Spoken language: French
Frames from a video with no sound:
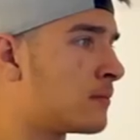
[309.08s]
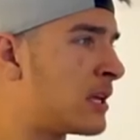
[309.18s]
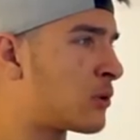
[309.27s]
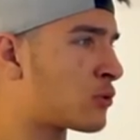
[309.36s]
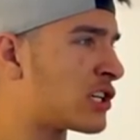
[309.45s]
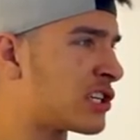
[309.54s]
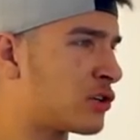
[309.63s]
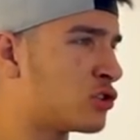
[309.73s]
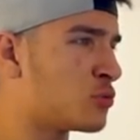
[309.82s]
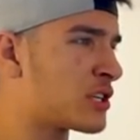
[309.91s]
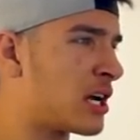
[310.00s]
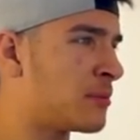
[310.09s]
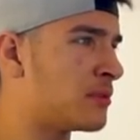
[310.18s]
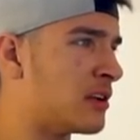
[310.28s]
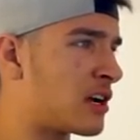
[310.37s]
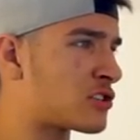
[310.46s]
Et qu'on cherche à économiser quand même
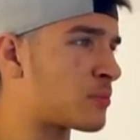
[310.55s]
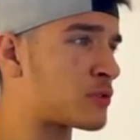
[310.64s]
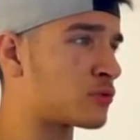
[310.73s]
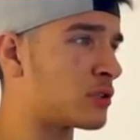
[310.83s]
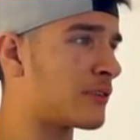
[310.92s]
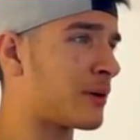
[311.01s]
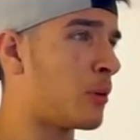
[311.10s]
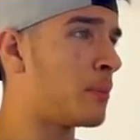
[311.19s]
de l'argent parce qu'on en a vraiment